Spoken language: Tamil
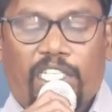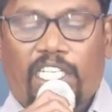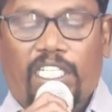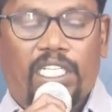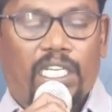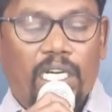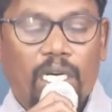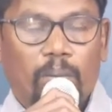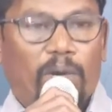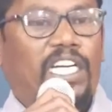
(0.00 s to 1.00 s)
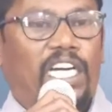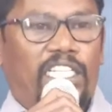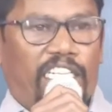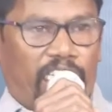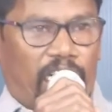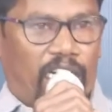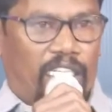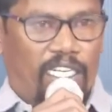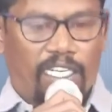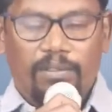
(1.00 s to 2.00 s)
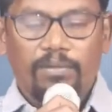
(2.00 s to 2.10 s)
என்று மக்கள் எண்ணினார்கள்